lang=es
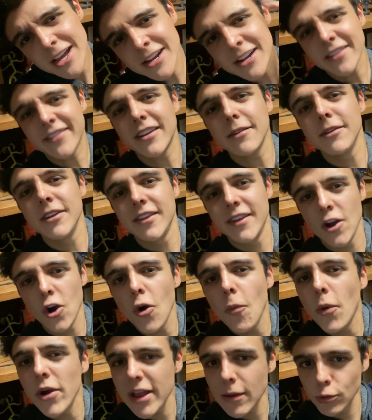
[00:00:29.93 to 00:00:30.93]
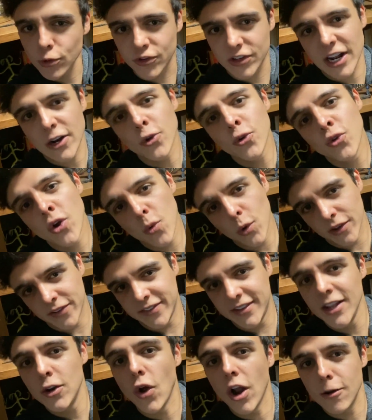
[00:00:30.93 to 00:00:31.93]
en este video voy a buscar un nuevo
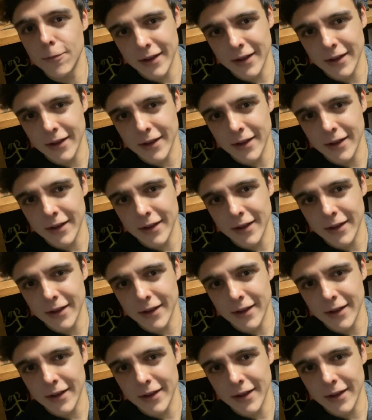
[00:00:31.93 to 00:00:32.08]
estilo al